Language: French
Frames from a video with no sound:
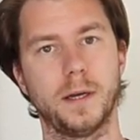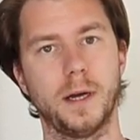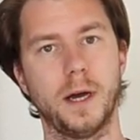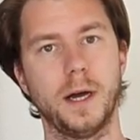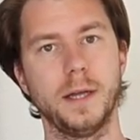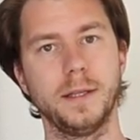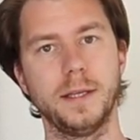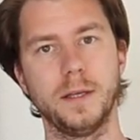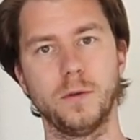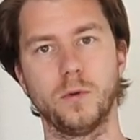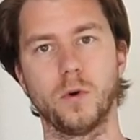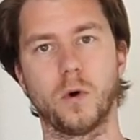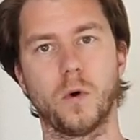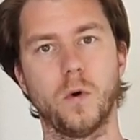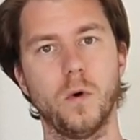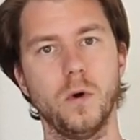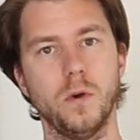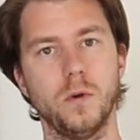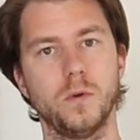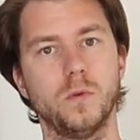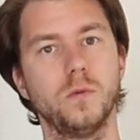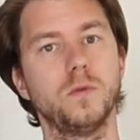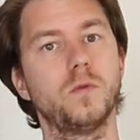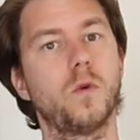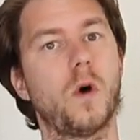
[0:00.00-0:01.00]
un des deux
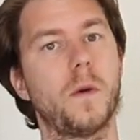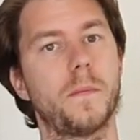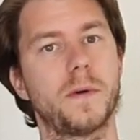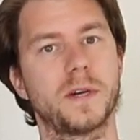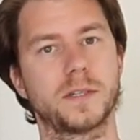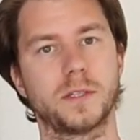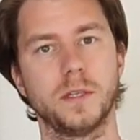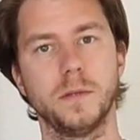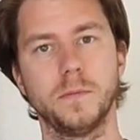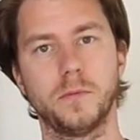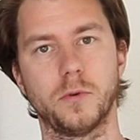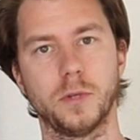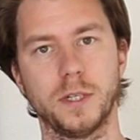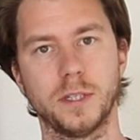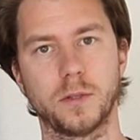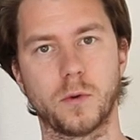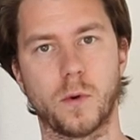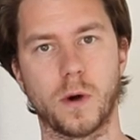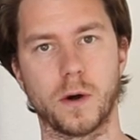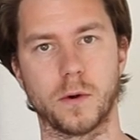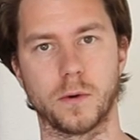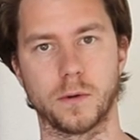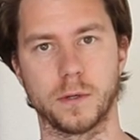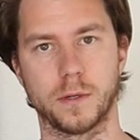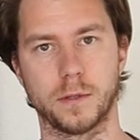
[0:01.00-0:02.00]
rôles ou trois personnes pour les
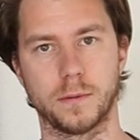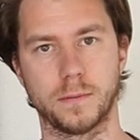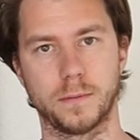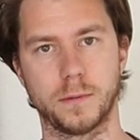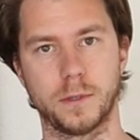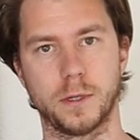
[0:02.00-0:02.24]
trois rôles.